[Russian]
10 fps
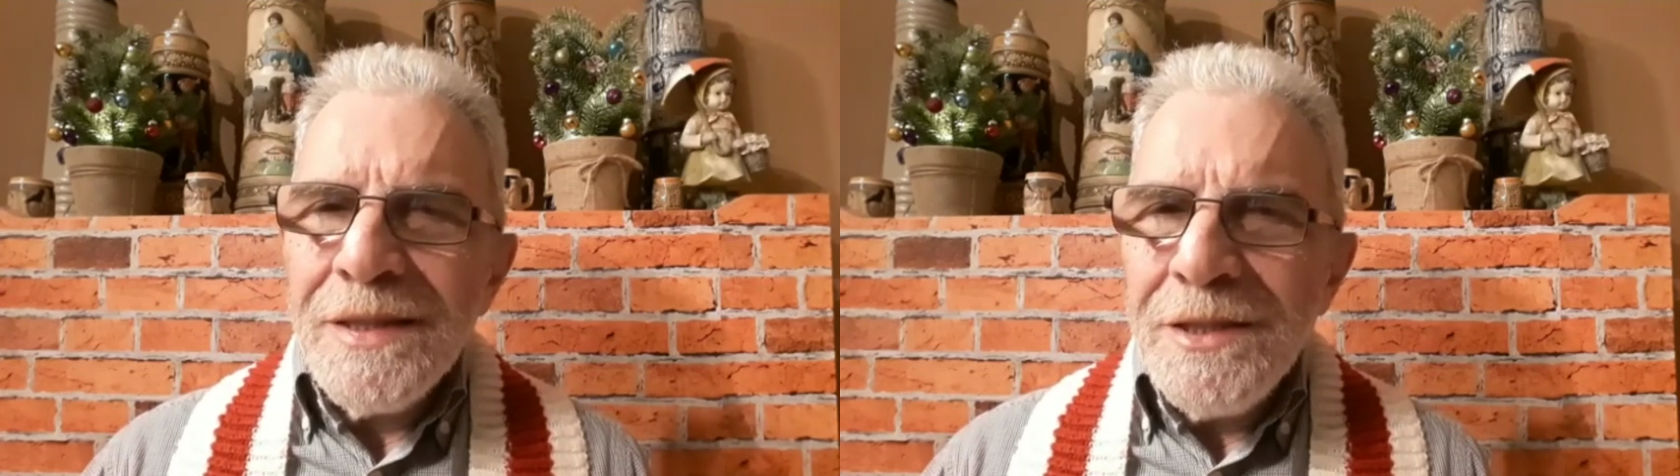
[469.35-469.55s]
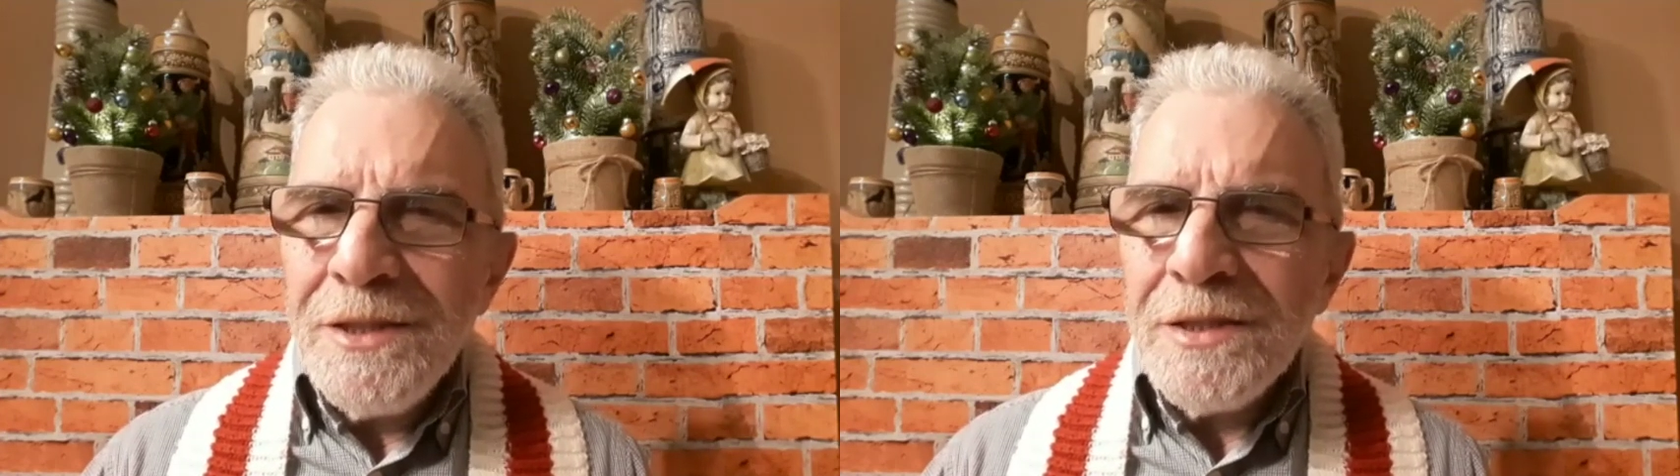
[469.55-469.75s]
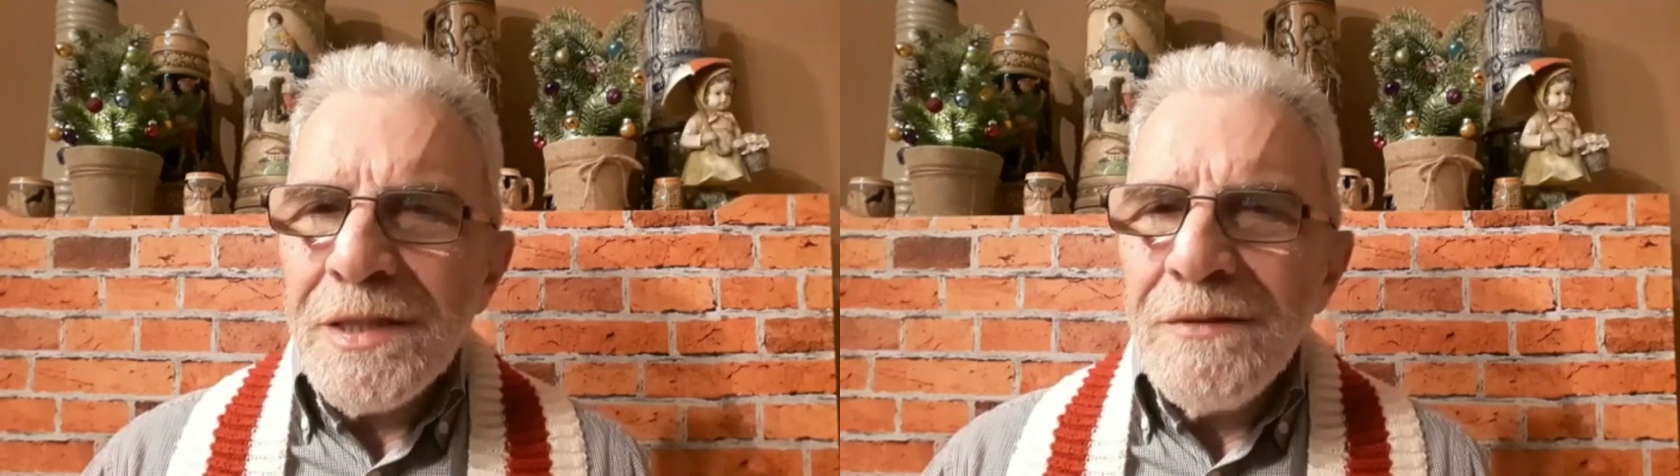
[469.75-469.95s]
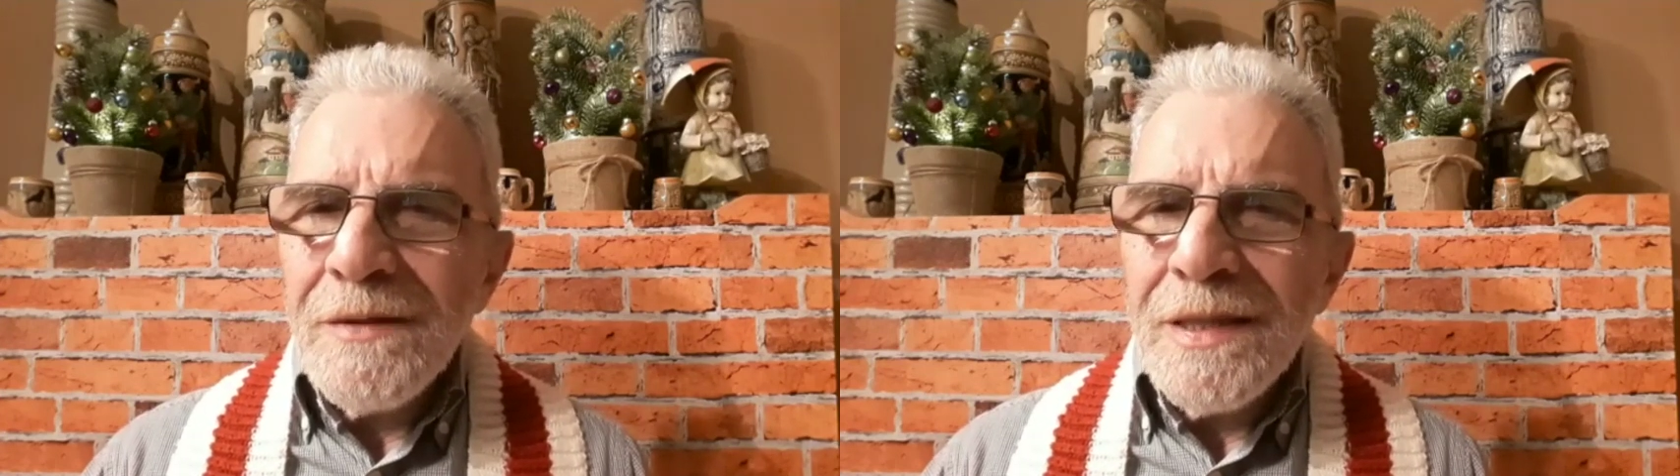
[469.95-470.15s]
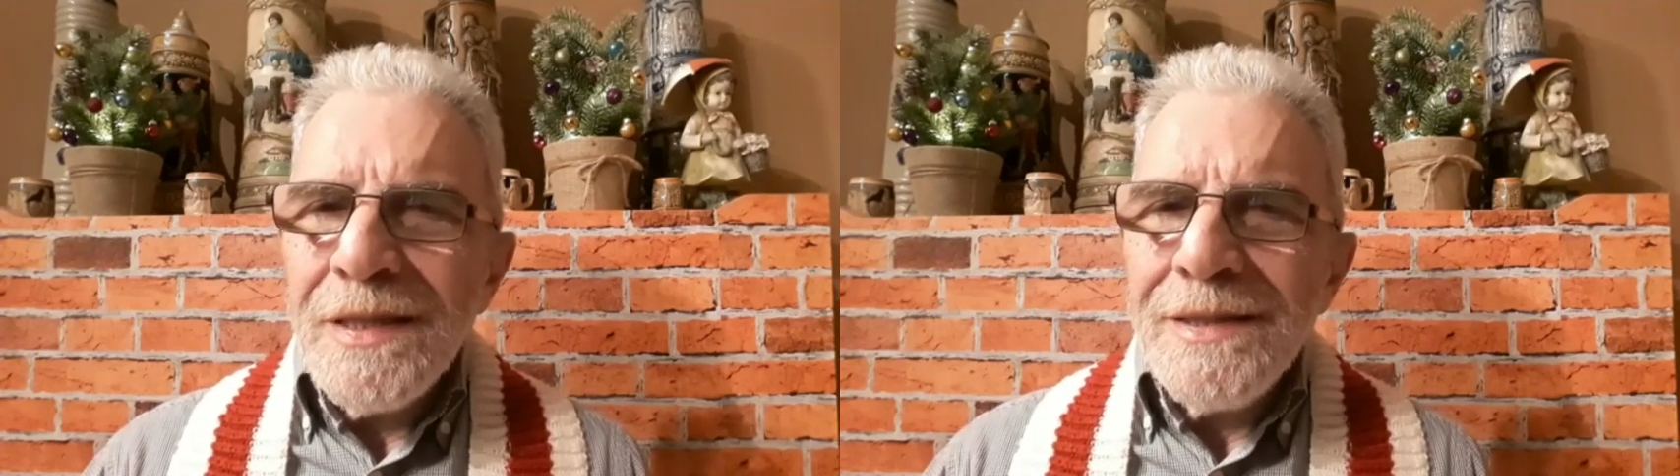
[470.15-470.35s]

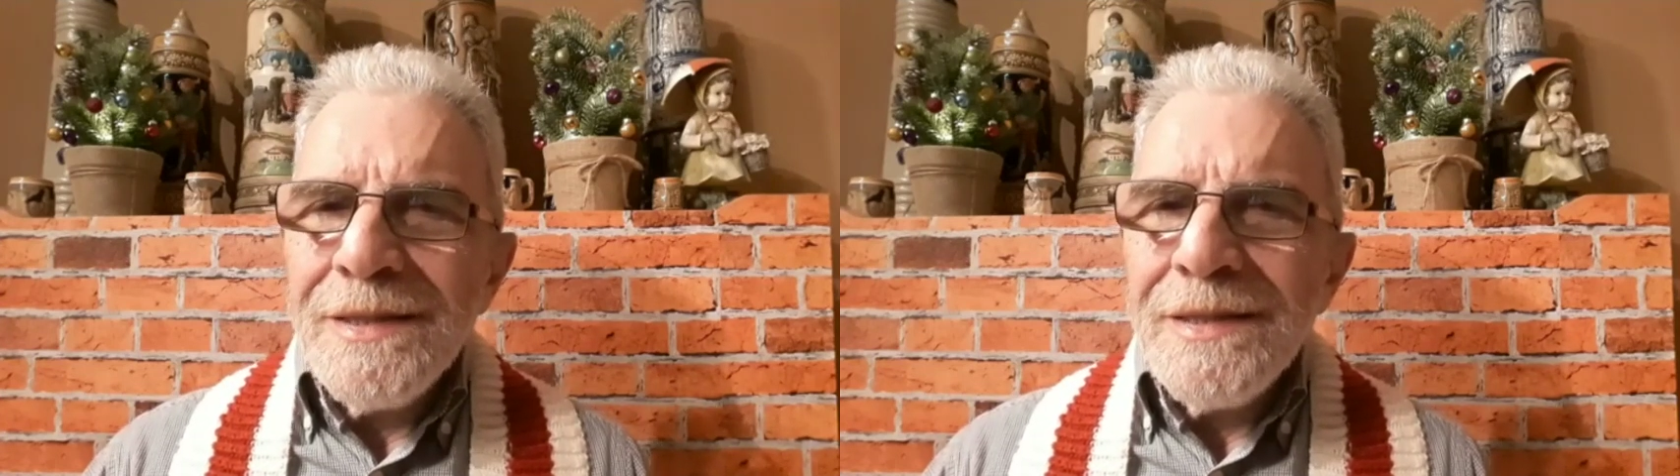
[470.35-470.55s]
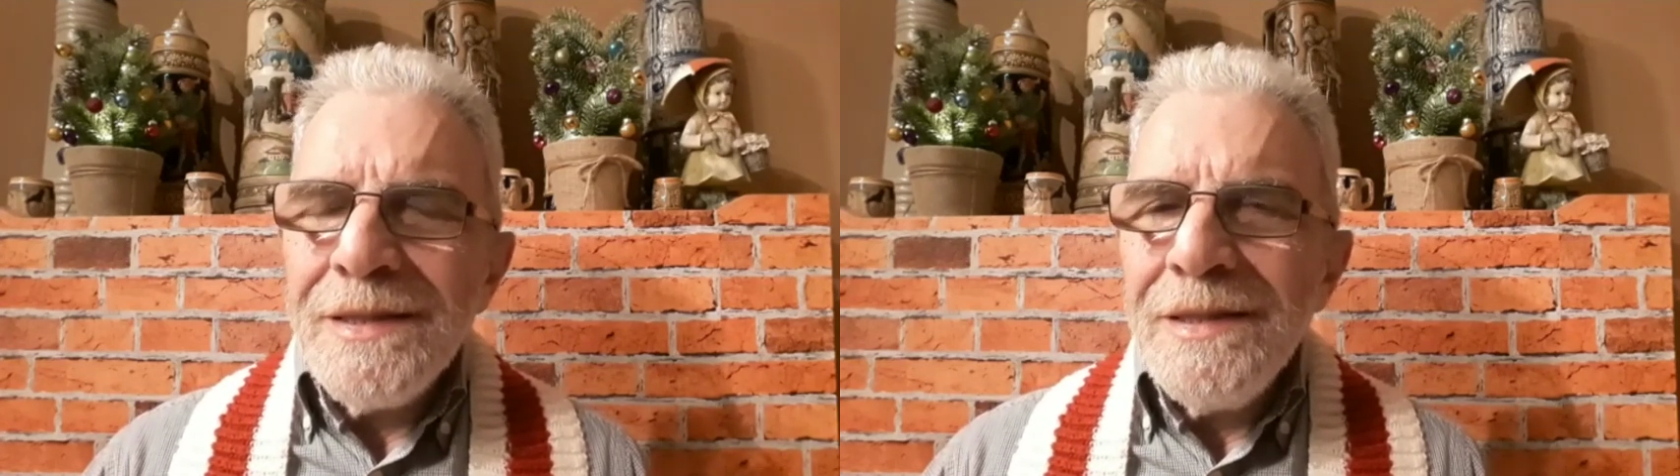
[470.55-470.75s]
политического кризиса,